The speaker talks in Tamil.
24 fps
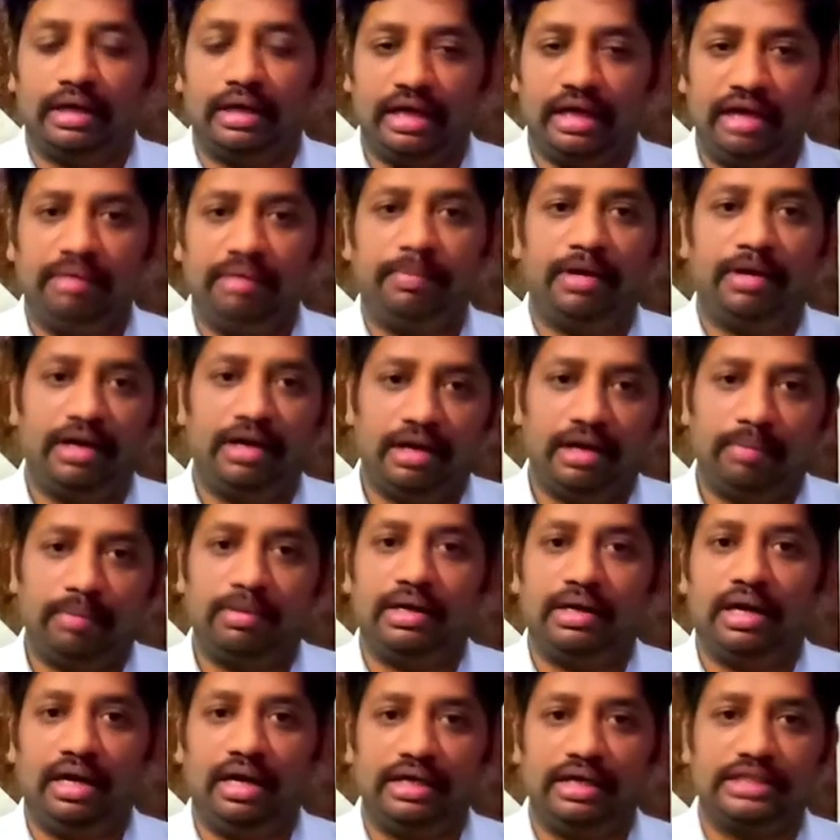நிறைய பேர் நம்ம
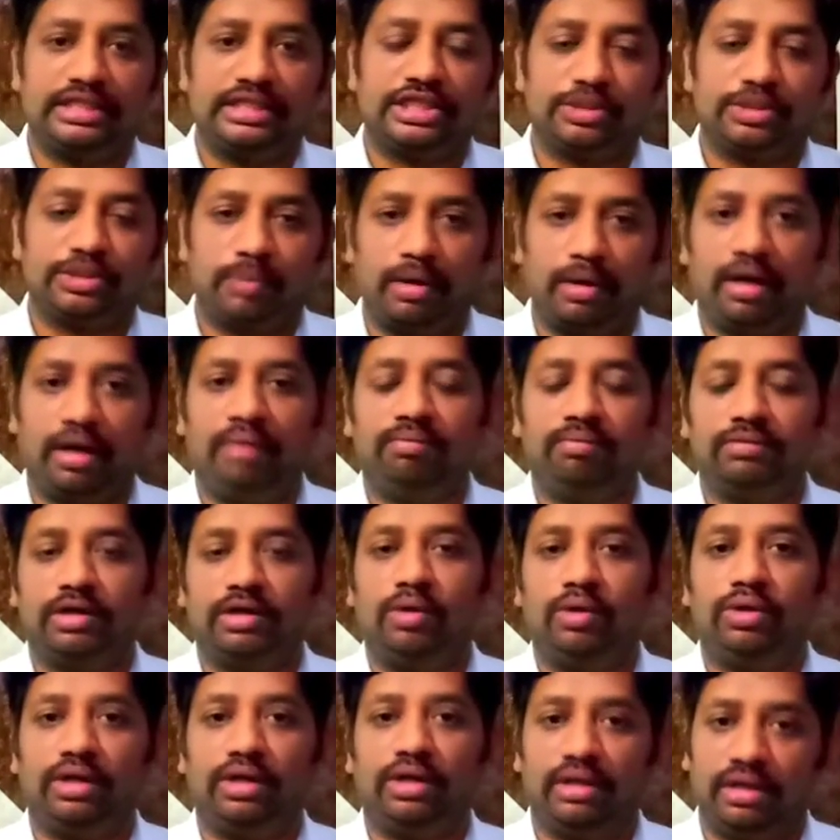நல்லா டிஸ்கஸ் பண்ணலாம்
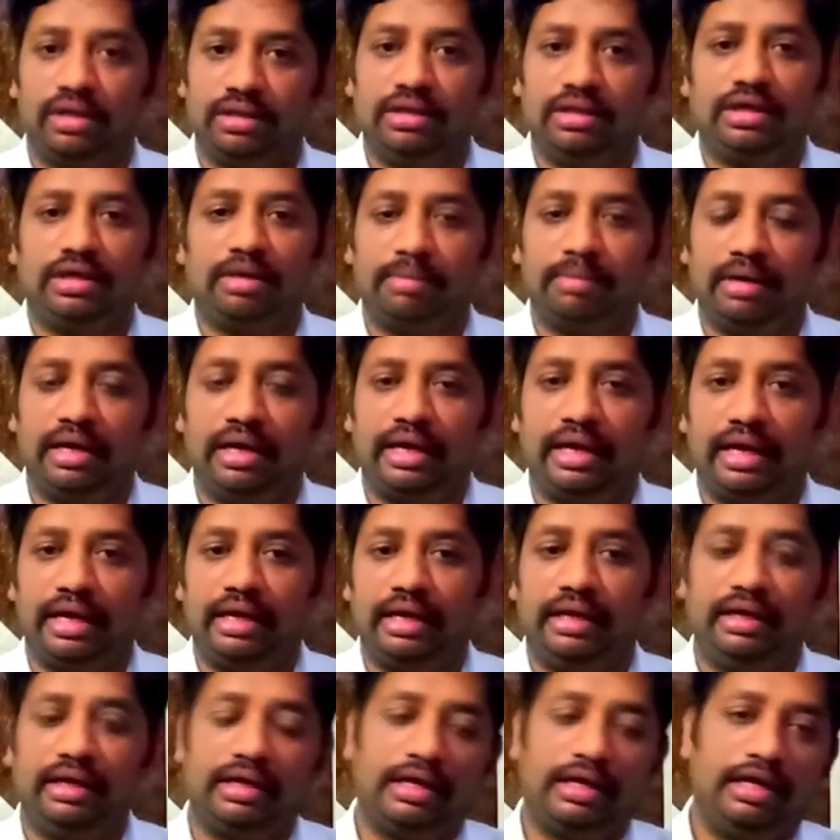டவுட் ஏதாவது இருந்தால் கமெண்ட்டில்
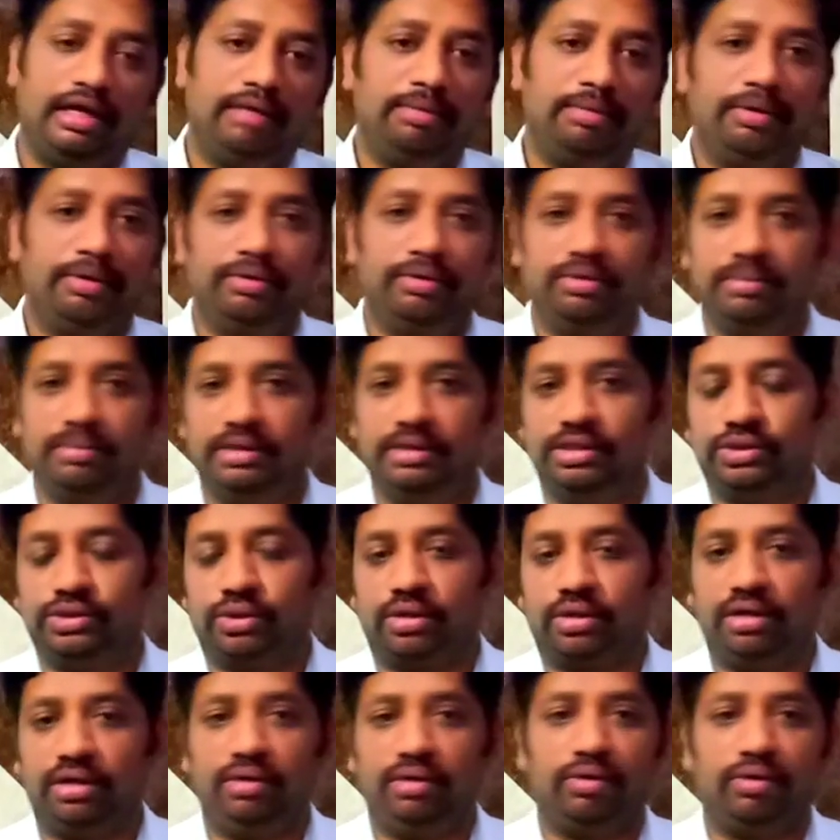கேளுங்கள் நான் கண்டிப்பாக வந்து பதில்
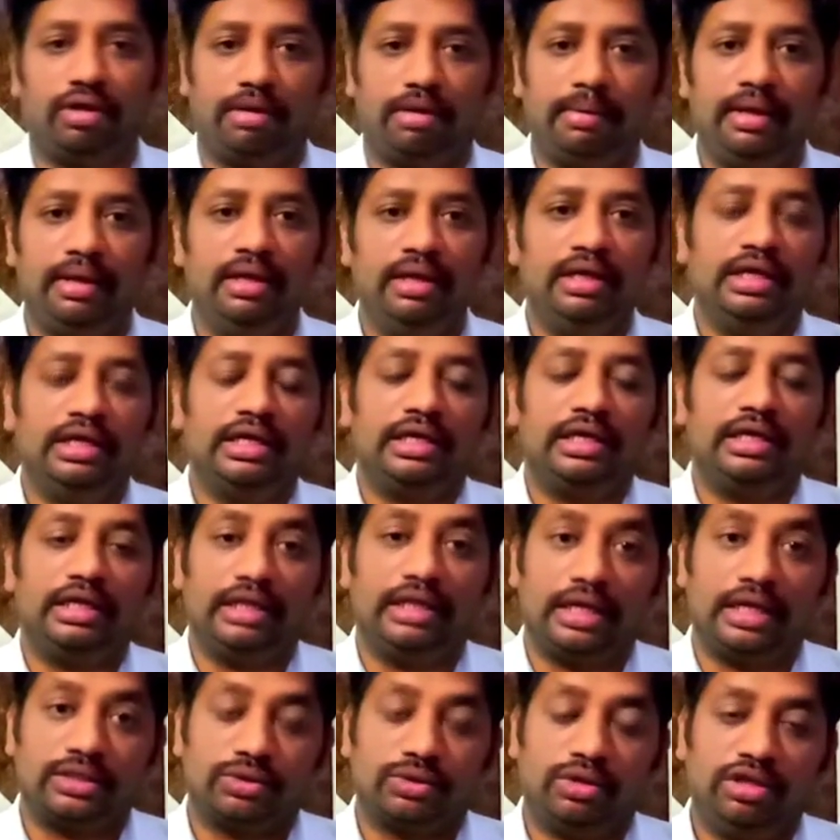சொல்கிறேன் ஓகேவா இது
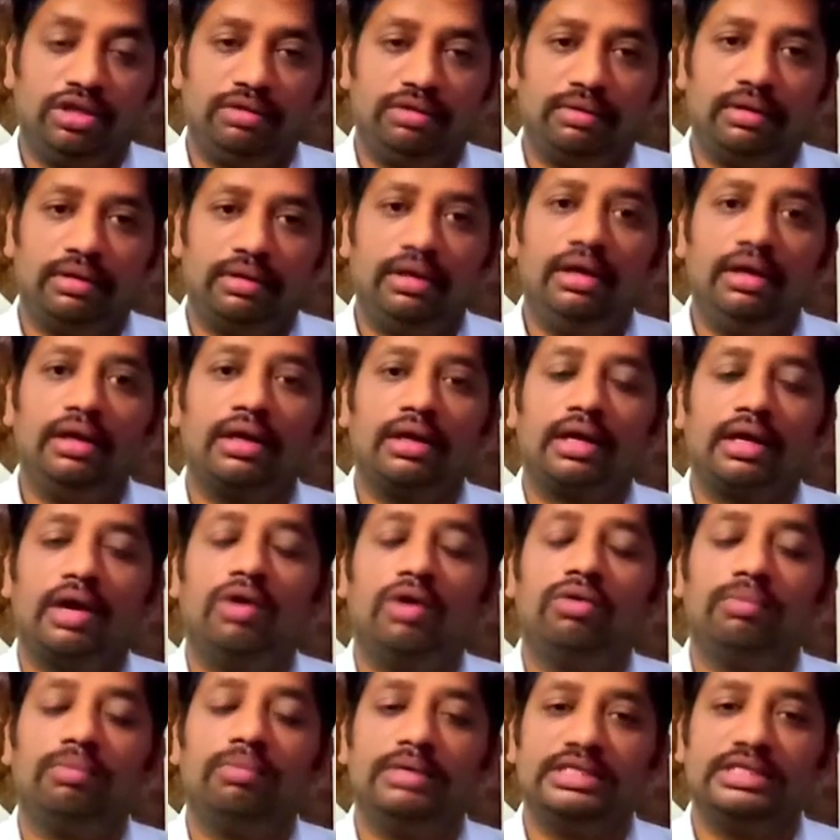நான் சொன்னது வந்து
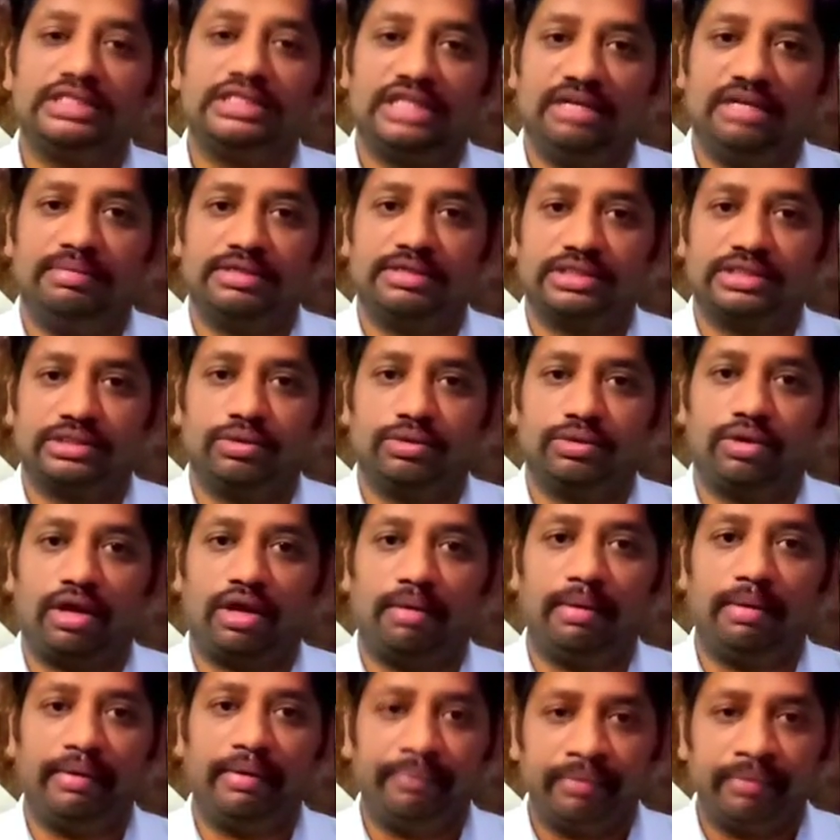கவர்மெண்ட் சிலபஸ்
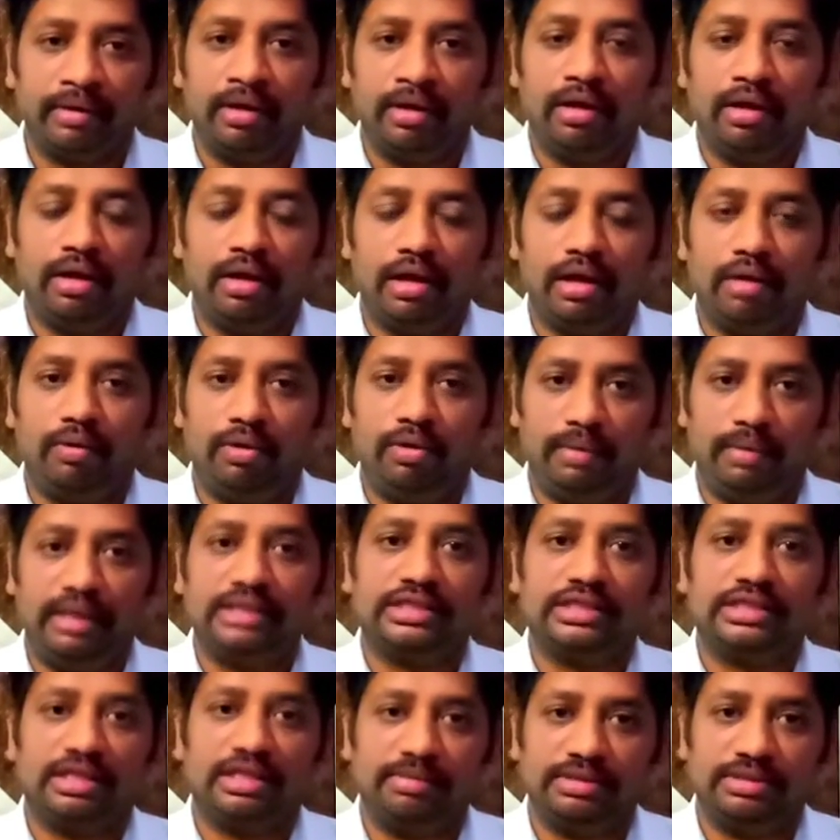ஓகேவா ஒருவேளை
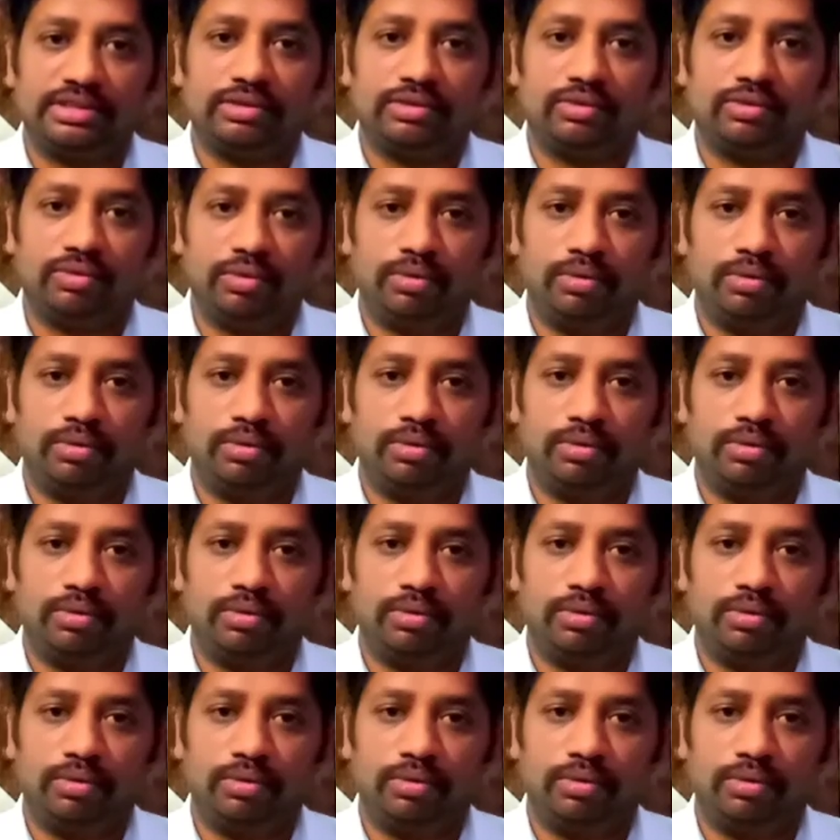சிலபஸ்